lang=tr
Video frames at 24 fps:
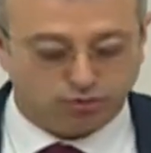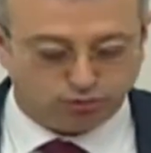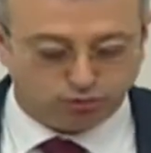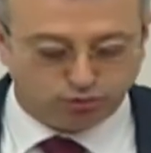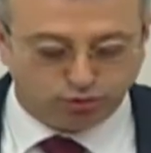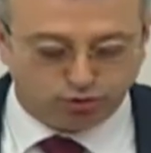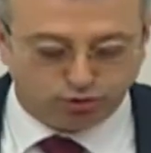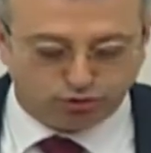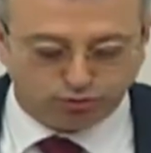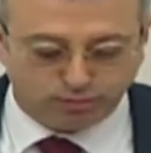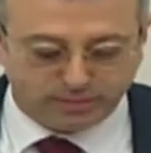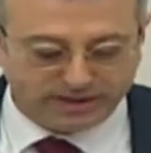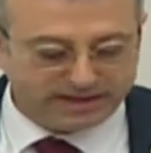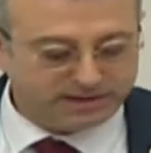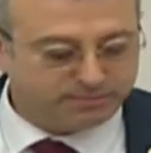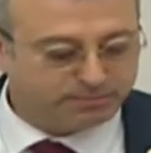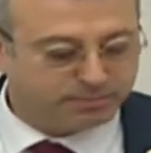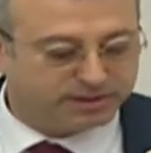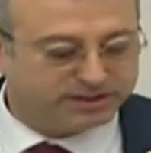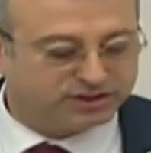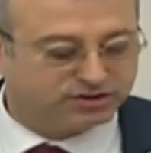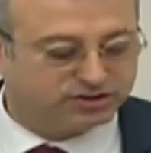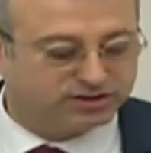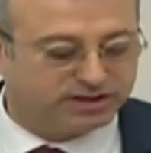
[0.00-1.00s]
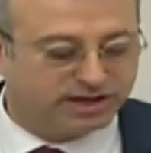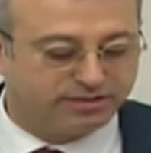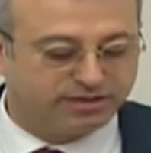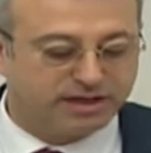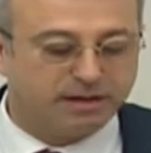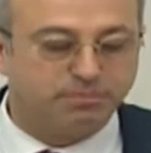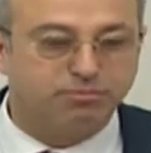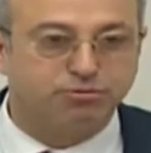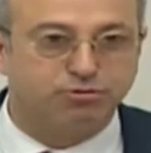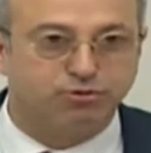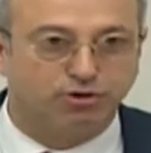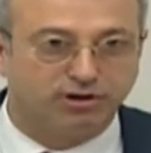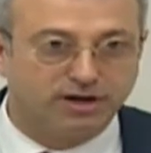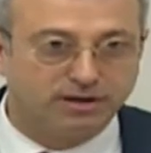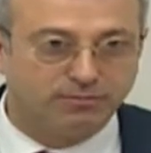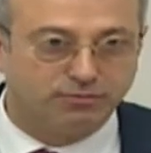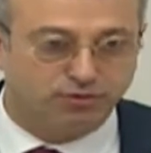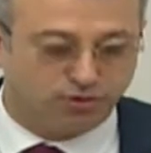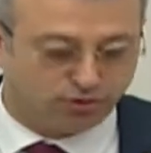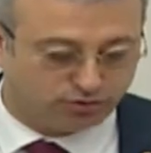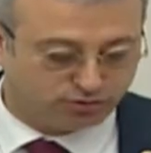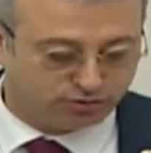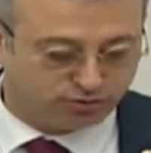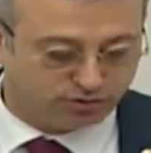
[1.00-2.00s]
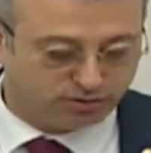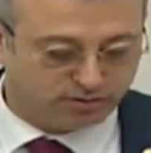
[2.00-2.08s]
yürütmenin başına hesap soramıyor.